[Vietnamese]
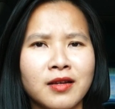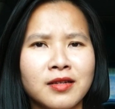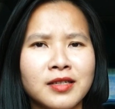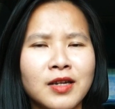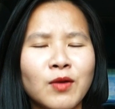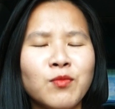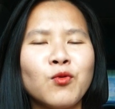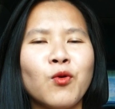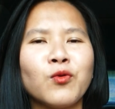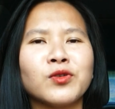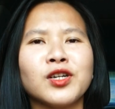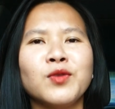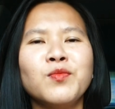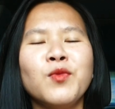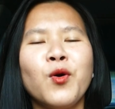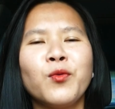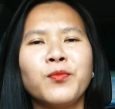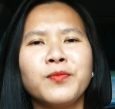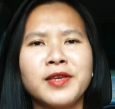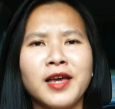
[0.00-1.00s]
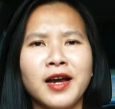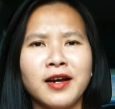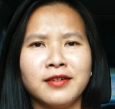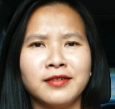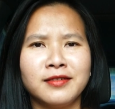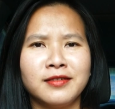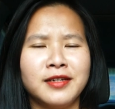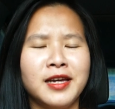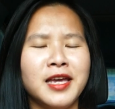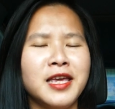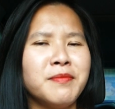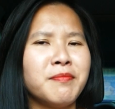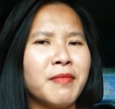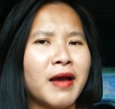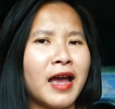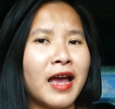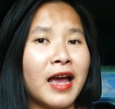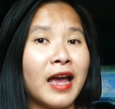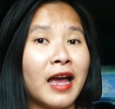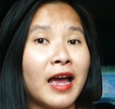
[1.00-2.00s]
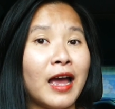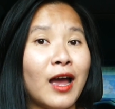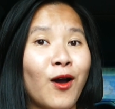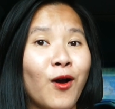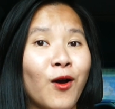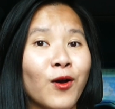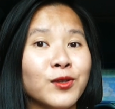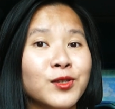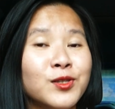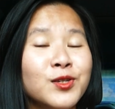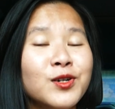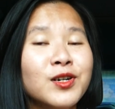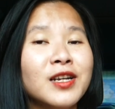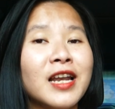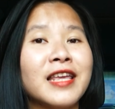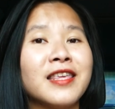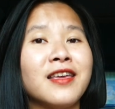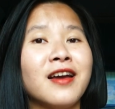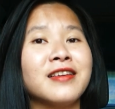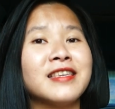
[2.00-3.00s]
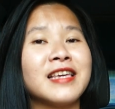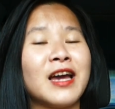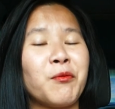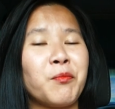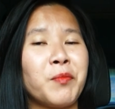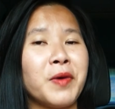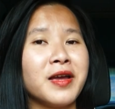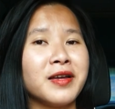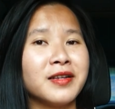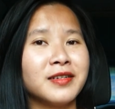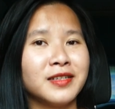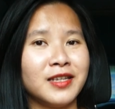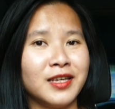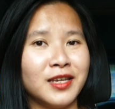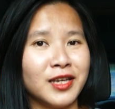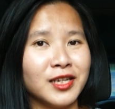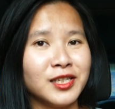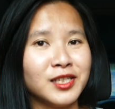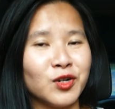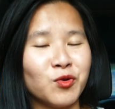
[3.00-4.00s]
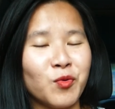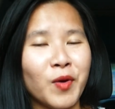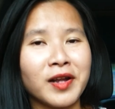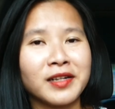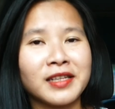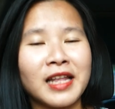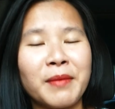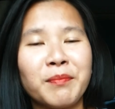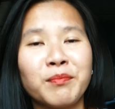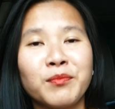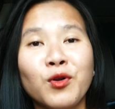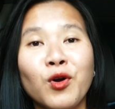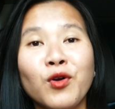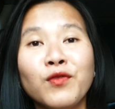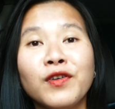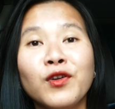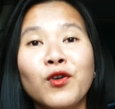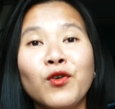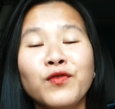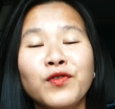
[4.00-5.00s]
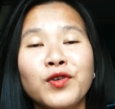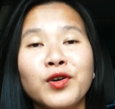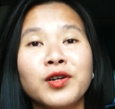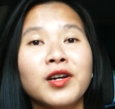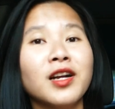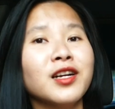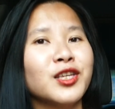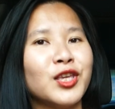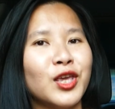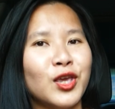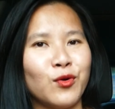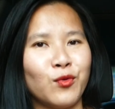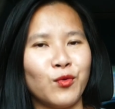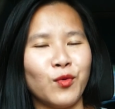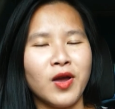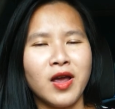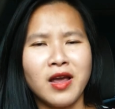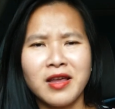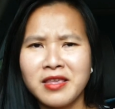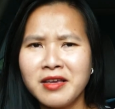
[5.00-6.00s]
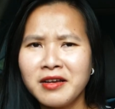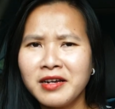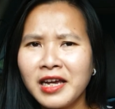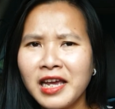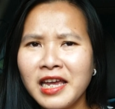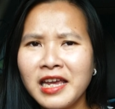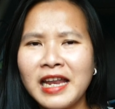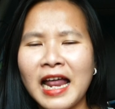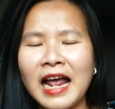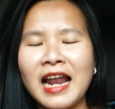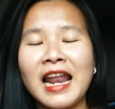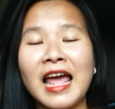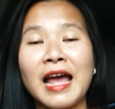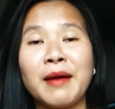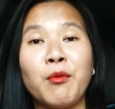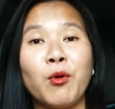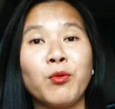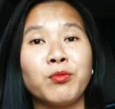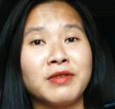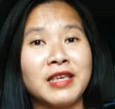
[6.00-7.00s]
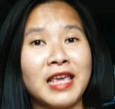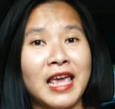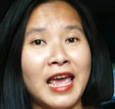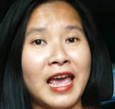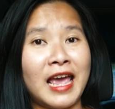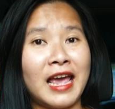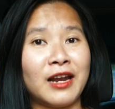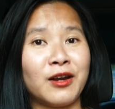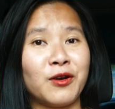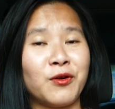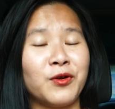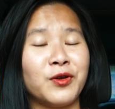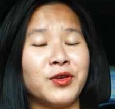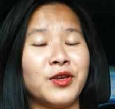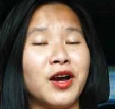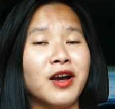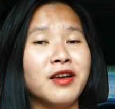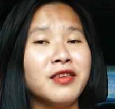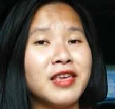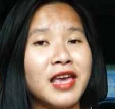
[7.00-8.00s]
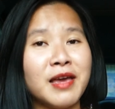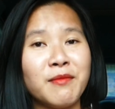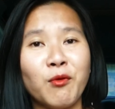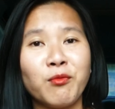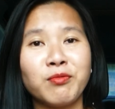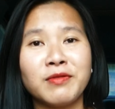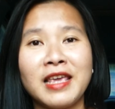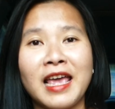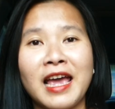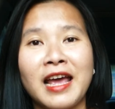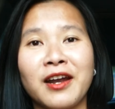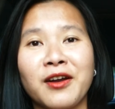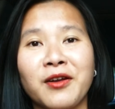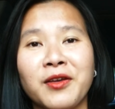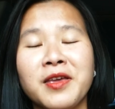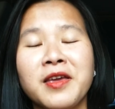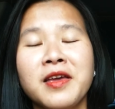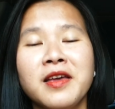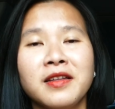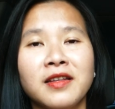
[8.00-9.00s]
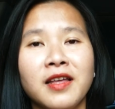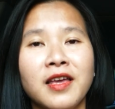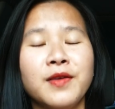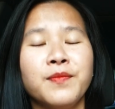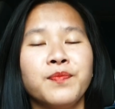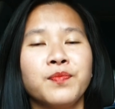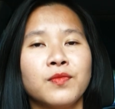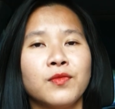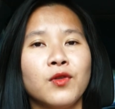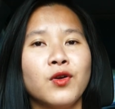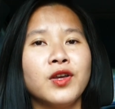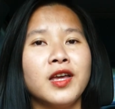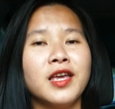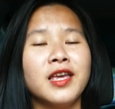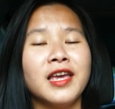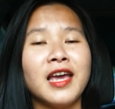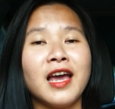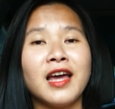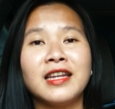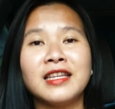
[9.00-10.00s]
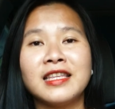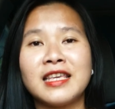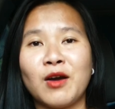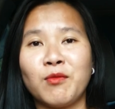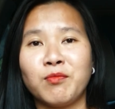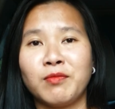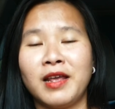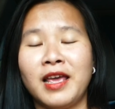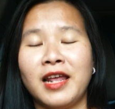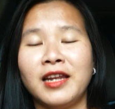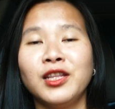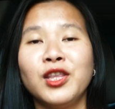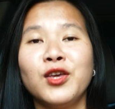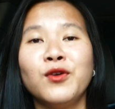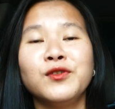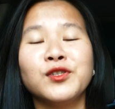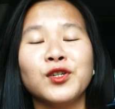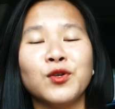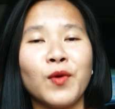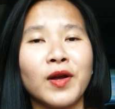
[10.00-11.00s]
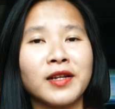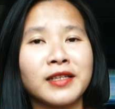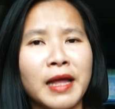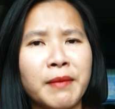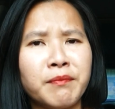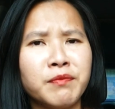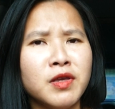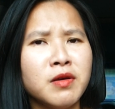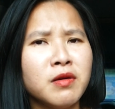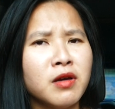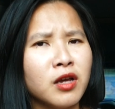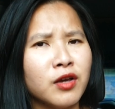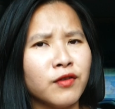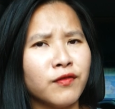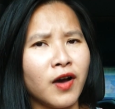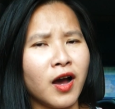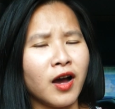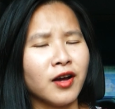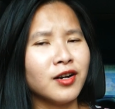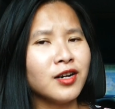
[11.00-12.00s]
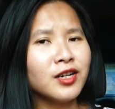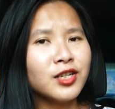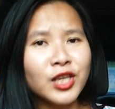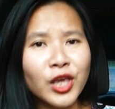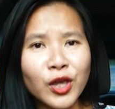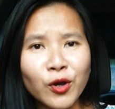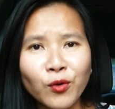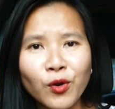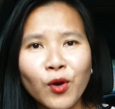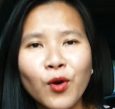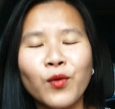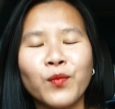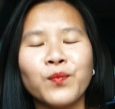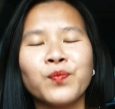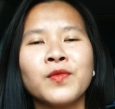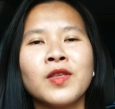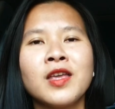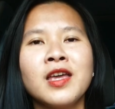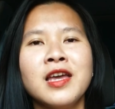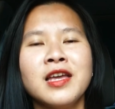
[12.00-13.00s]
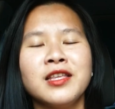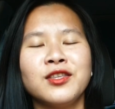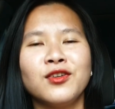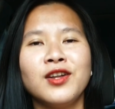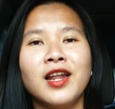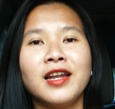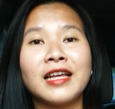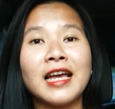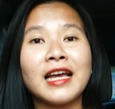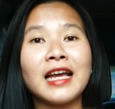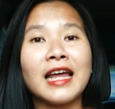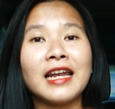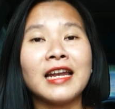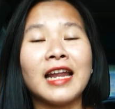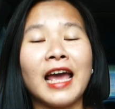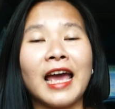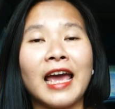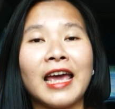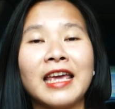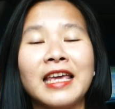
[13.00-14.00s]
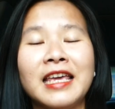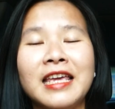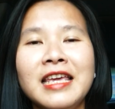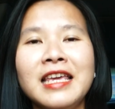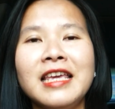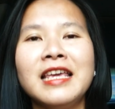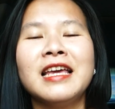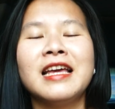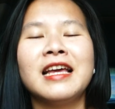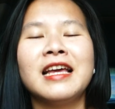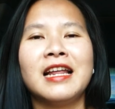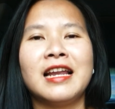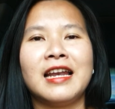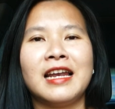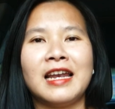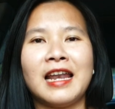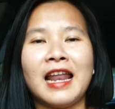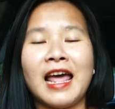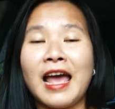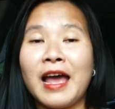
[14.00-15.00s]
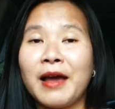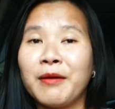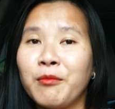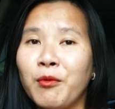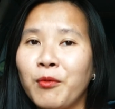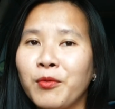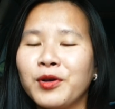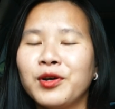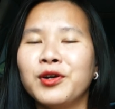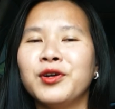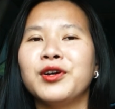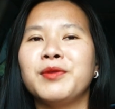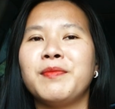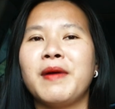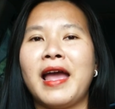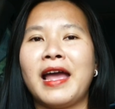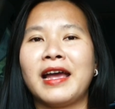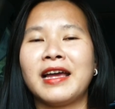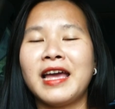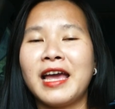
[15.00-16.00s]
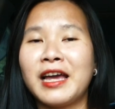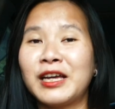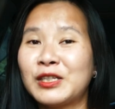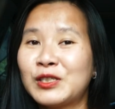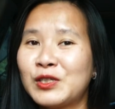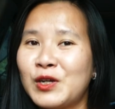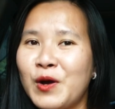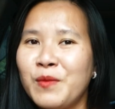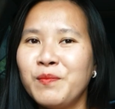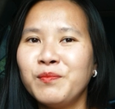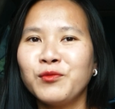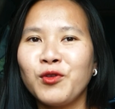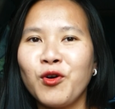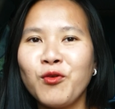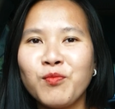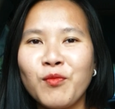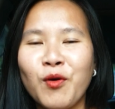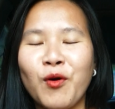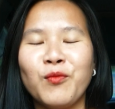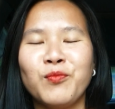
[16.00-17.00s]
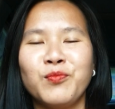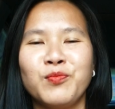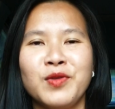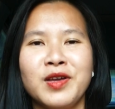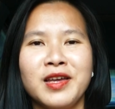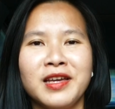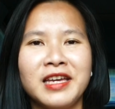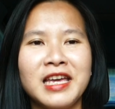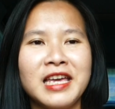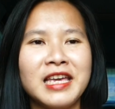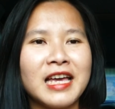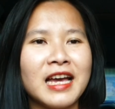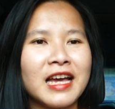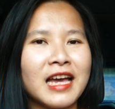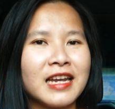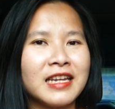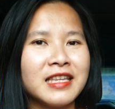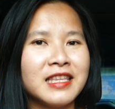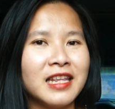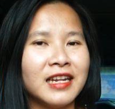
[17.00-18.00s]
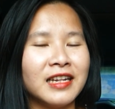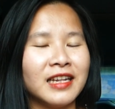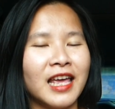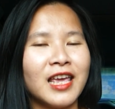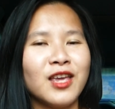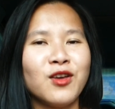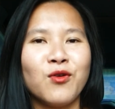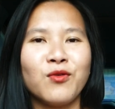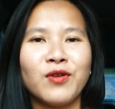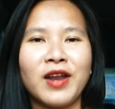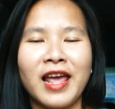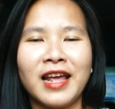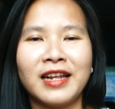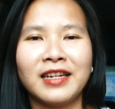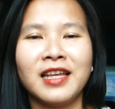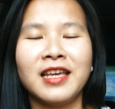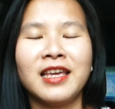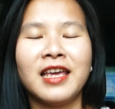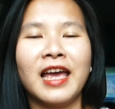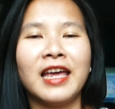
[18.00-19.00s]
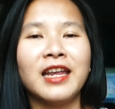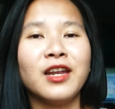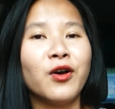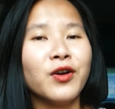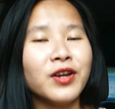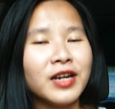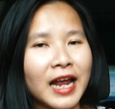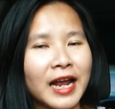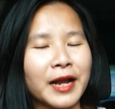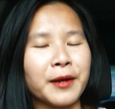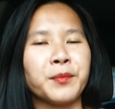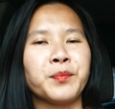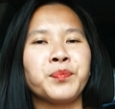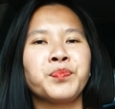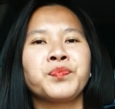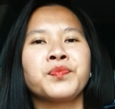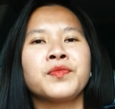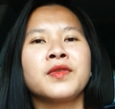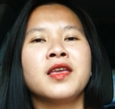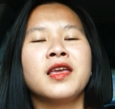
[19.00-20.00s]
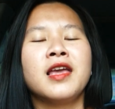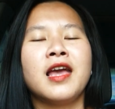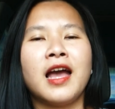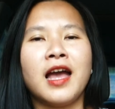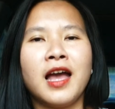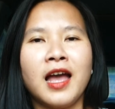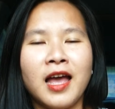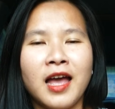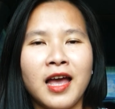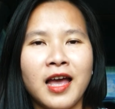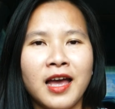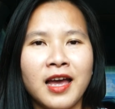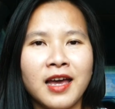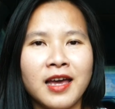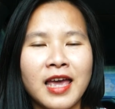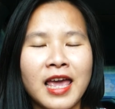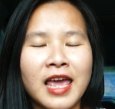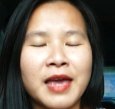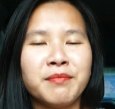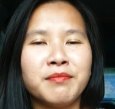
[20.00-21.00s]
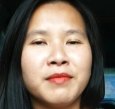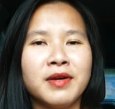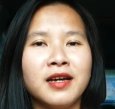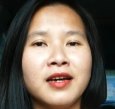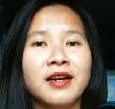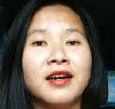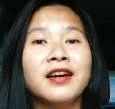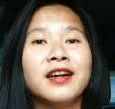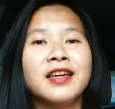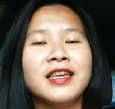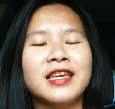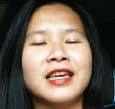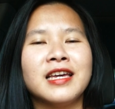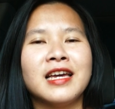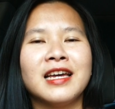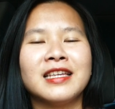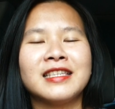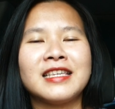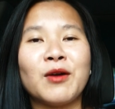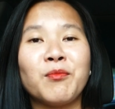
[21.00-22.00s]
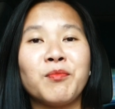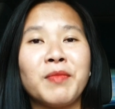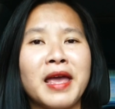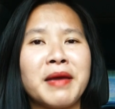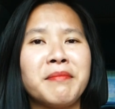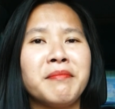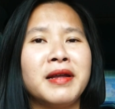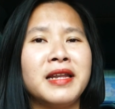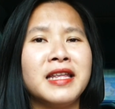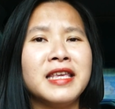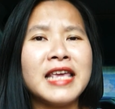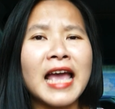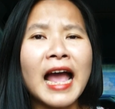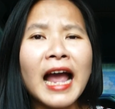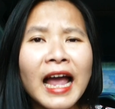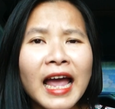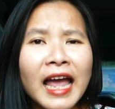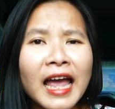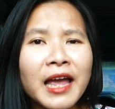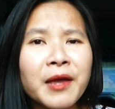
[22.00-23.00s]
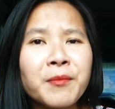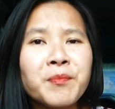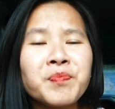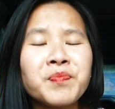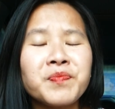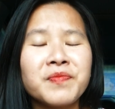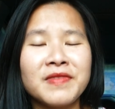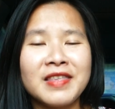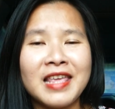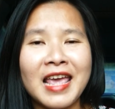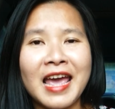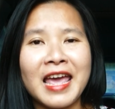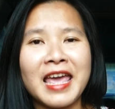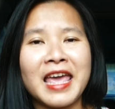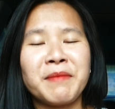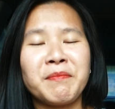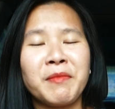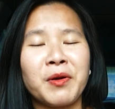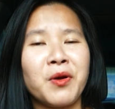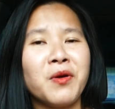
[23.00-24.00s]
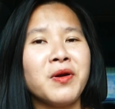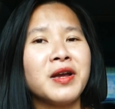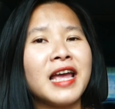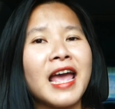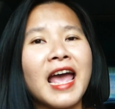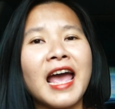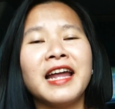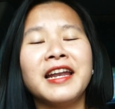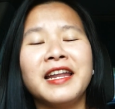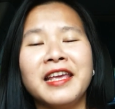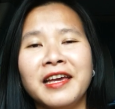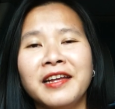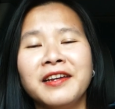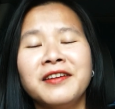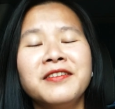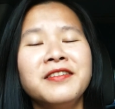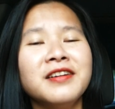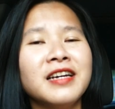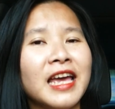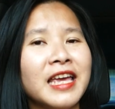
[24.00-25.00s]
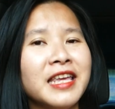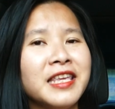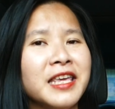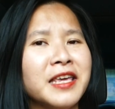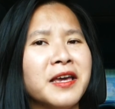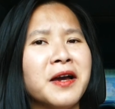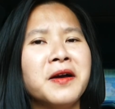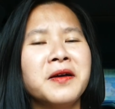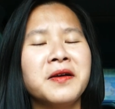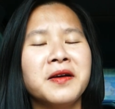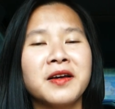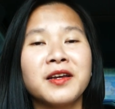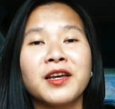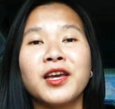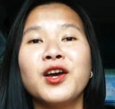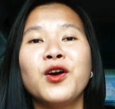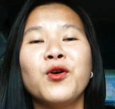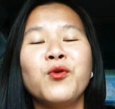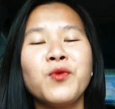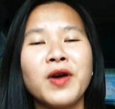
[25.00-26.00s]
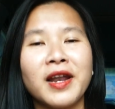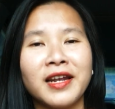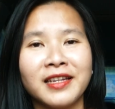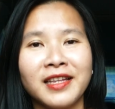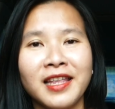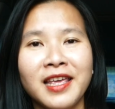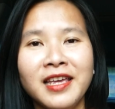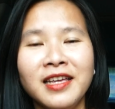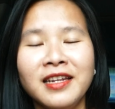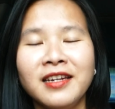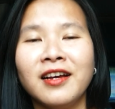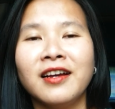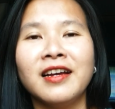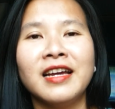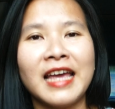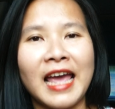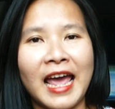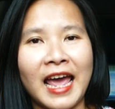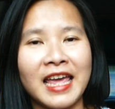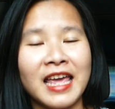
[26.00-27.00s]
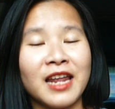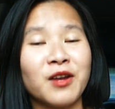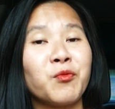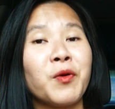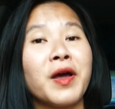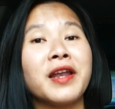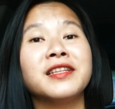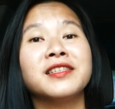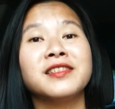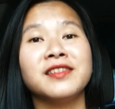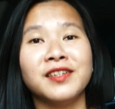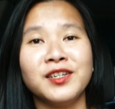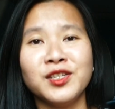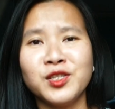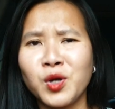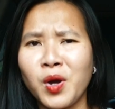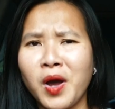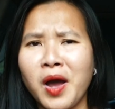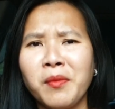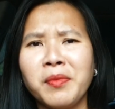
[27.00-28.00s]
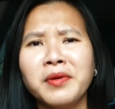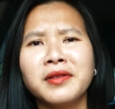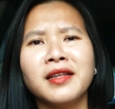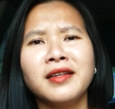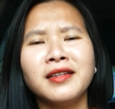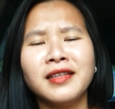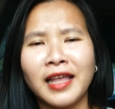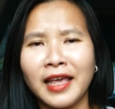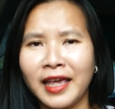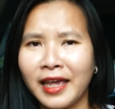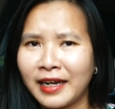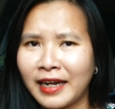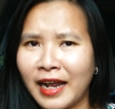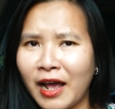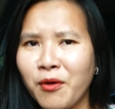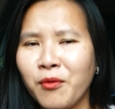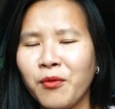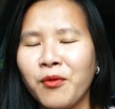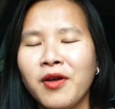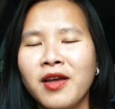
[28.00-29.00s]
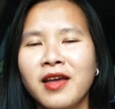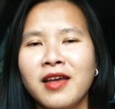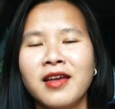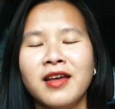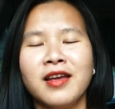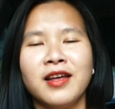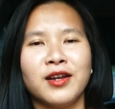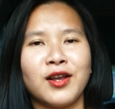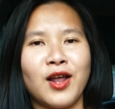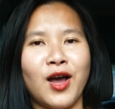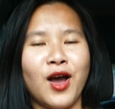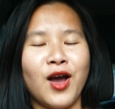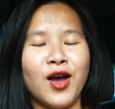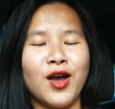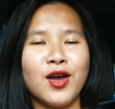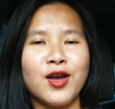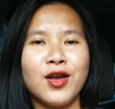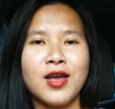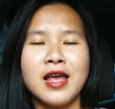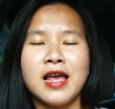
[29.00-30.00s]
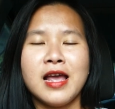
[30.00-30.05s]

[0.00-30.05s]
trong cuộc sống hôn nhân khi mà họ chưa là vợ chồng á thì cái sự quan tâm đối với đối phương rất nhiều nhưng khi đã là một nhà rồi ở về một nhà rồi thì đôi khi cái anh chồng này anh thiếu sự quan tâm với người vợ rất nhiều luôn cho nên các anh hãy là một người bạn hàng xóm tốt bụng khi các anh nhìn thấy cô nàng thì hãy nói rằng à, em à, ơi chồng em mà đi vắng á nhà em mà có ga điện nước hay gì hư á cái hú anh tiếng đừng ngại anh quanh sửa cho không có tính tiền đâu đó